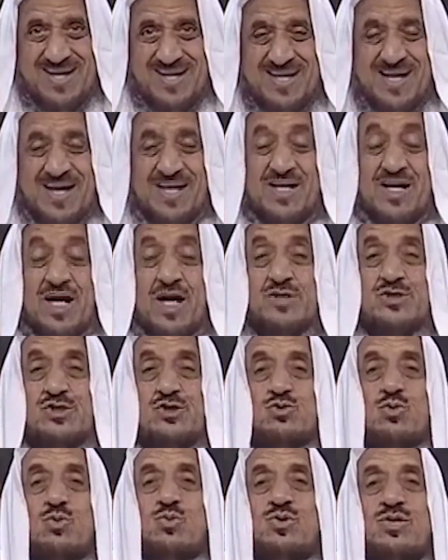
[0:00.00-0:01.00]
يعني
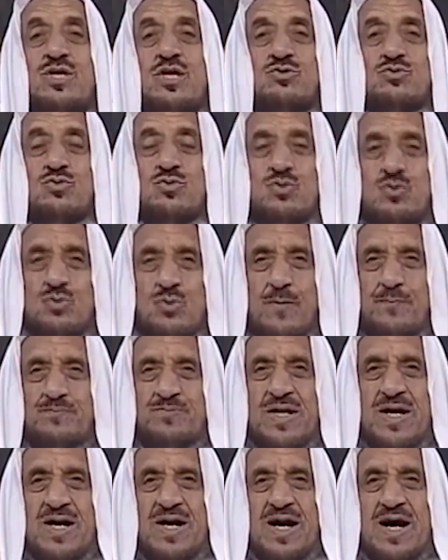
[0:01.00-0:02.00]
السنة
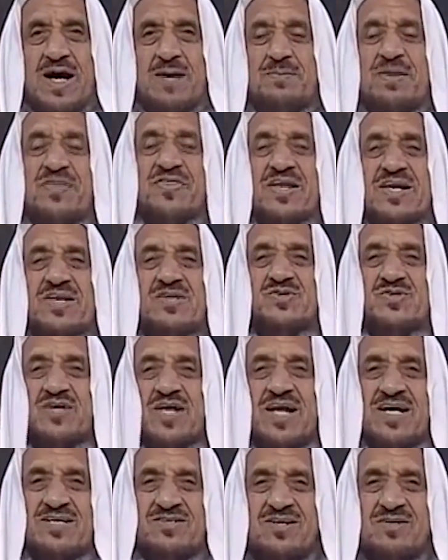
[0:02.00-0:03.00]
مثلا
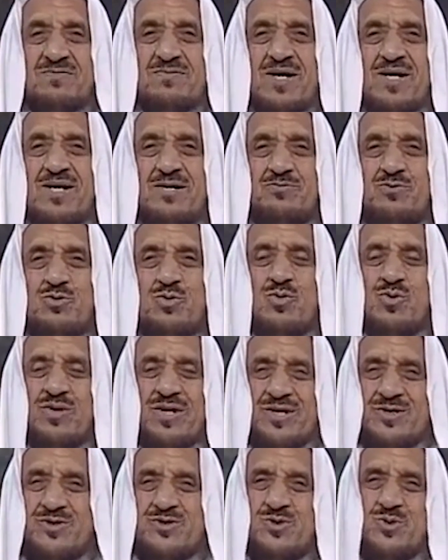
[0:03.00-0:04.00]
صلاة المغرب
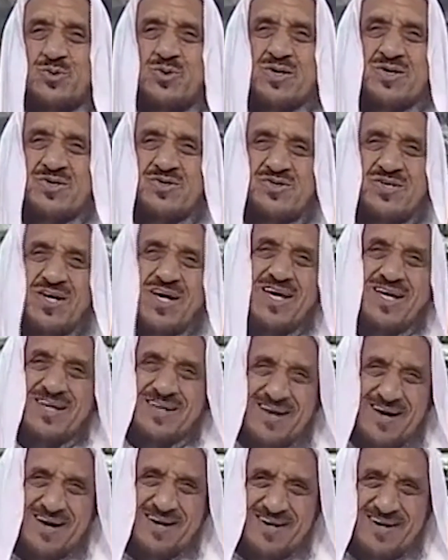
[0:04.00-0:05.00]
تقرأ السور
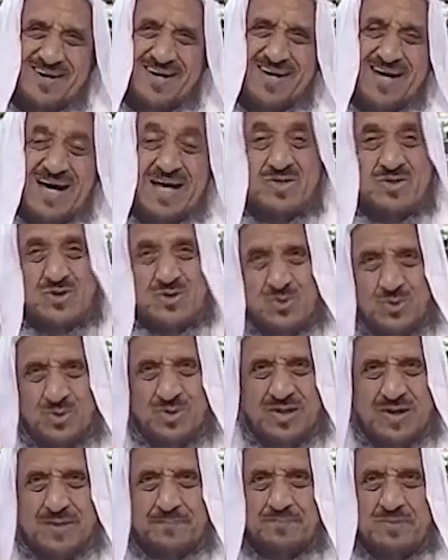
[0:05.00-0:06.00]
الصغيرة هذه
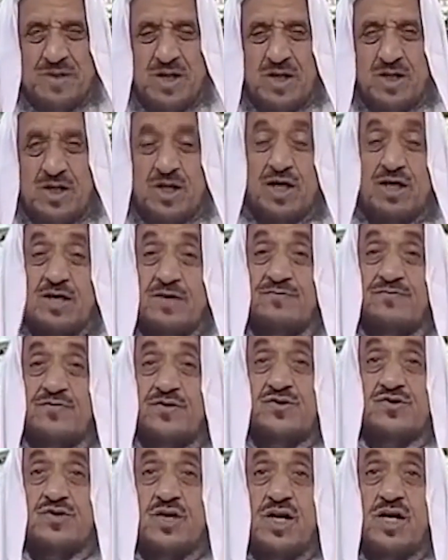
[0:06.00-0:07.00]
السنة لكن
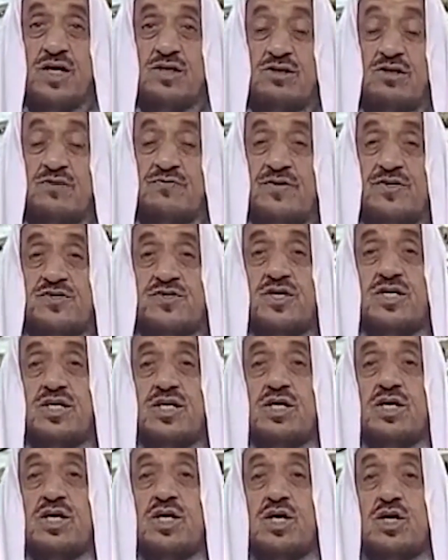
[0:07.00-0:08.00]
في صلاة الفجر
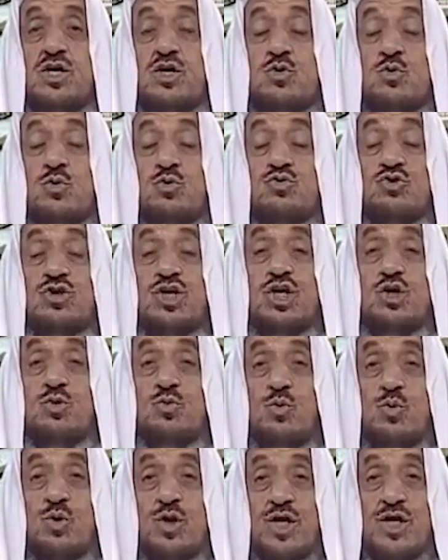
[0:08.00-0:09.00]

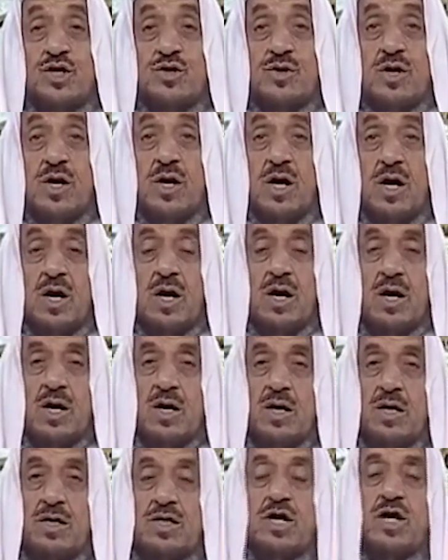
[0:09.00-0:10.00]
نطيل القراءة
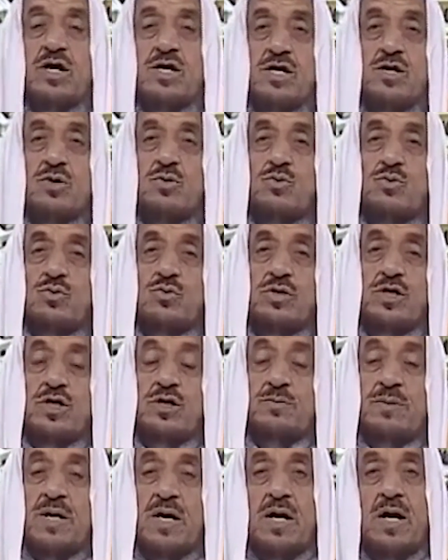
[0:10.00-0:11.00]
يقرأ
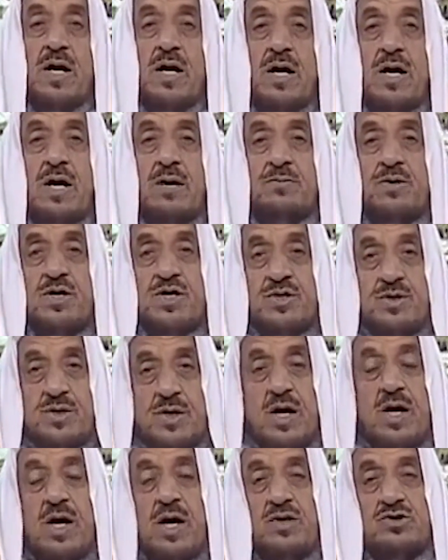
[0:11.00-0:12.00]
الإمام
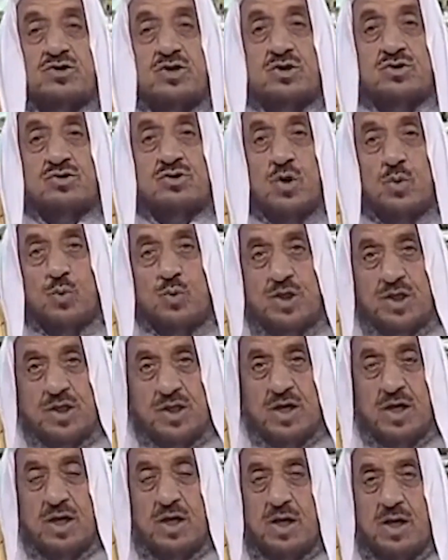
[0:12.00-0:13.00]
قراءة
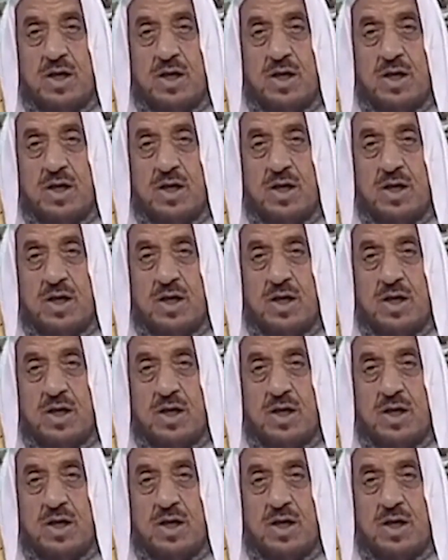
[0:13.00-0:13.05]
طويلة